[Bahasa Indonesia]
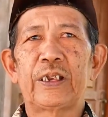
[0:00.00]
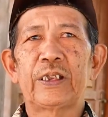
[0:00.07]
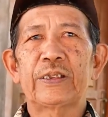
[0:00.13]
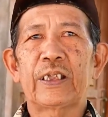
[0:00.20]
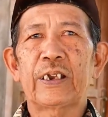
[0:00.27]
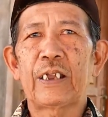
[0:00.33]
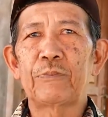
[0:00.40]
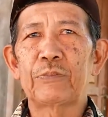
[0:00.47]
Jenis
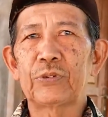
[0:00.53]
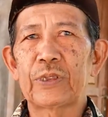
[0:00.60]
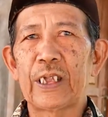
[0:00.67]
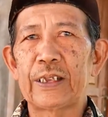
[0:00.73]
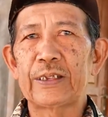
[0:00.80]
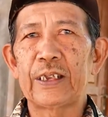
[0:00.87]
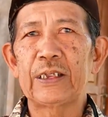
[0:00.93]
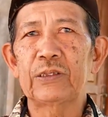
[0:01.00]

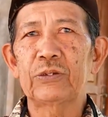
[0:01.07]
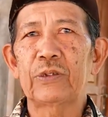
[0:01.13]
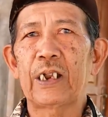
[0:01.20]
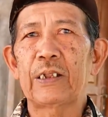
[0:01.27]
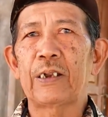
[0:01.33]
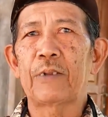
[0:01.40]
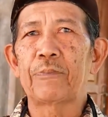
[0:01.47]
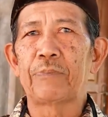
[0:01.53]
rambutannya itu
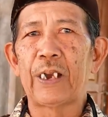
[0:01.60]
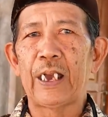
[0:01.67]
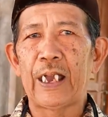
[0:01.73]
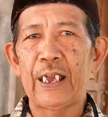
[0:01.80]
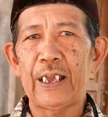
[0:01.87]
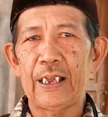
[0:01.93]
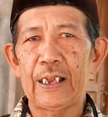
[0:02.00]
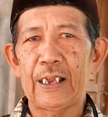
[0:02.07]
rat
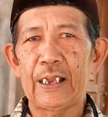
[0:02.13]
lebak,